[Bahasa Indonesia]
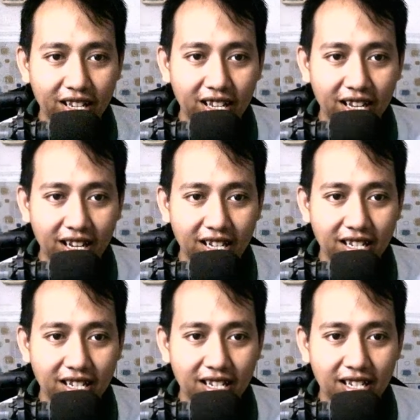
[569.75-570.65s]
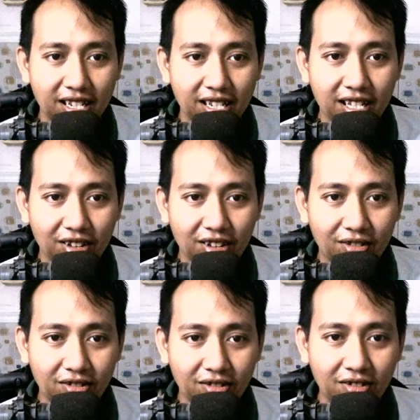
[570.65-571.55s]
Ya. Setelah
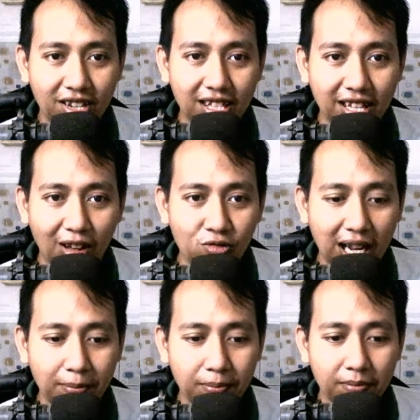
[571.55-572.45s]
itu kita ungkap